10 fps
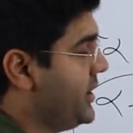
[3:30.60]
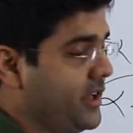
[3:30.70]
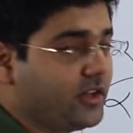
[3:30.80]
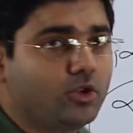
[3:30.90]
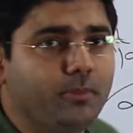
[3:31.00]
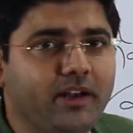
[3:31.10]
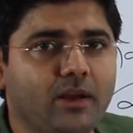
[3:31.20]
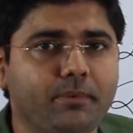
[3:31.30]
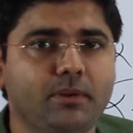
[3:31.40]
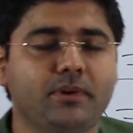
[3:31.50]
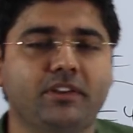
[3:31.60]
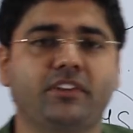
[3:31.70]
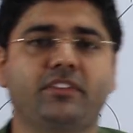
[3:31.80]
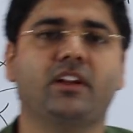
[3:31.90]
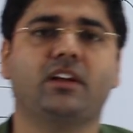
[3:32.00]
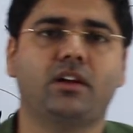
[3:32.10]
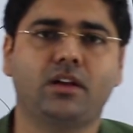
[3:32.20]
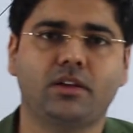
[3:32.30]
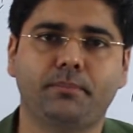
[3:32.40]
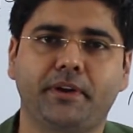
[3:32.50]
एक तो मैंने अपनी मर्जी से रखा
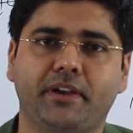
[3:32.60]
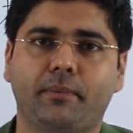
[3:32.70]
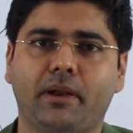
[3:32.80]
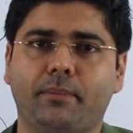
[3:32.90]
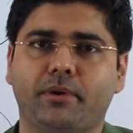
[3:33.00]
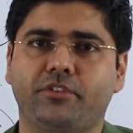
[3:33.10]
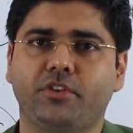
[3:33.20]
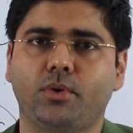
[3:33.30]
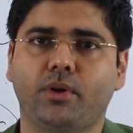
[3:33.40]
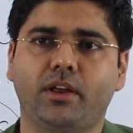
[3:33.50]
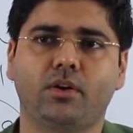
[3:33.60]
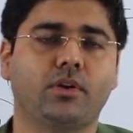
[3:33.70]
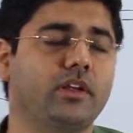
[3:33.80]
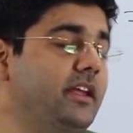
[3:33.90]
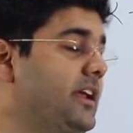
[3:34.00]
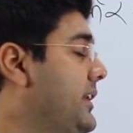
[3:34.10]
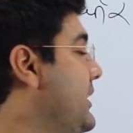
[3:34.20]
कि बीटा बराबर जीरो है और एक